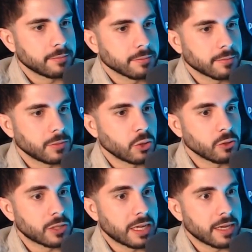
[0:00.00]
yo
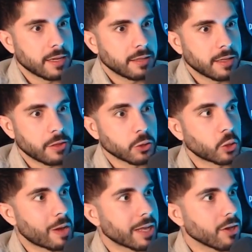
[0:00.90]
tenía 18
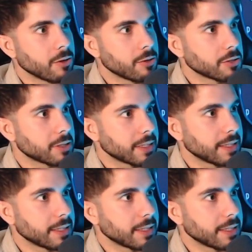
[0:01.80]
años,